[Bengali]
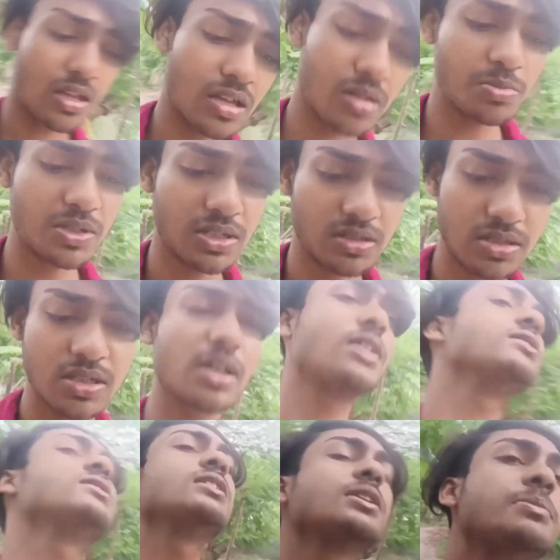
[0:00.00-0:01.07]
আমি ঠিক
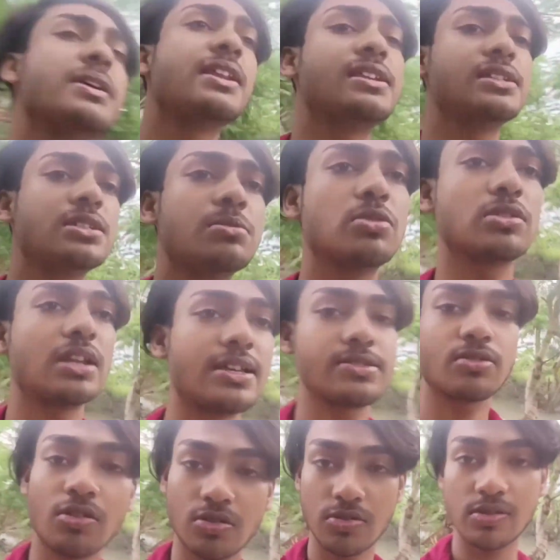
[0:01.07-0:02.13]
এখান থেকে বেরিয়ে যাব ক্লাস
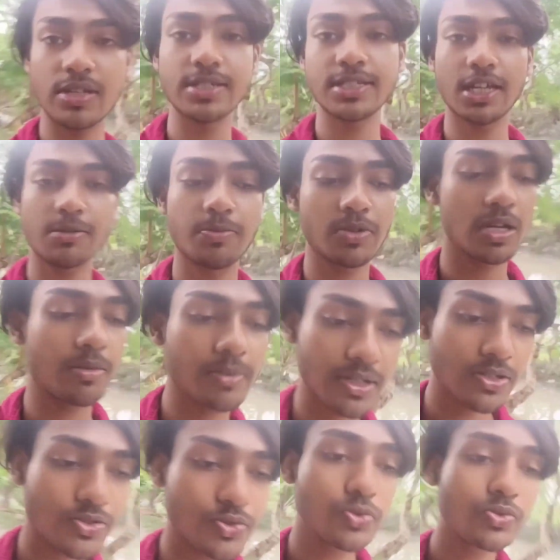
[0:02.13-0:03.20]
করানোর আছে তারপরে আমার কিছু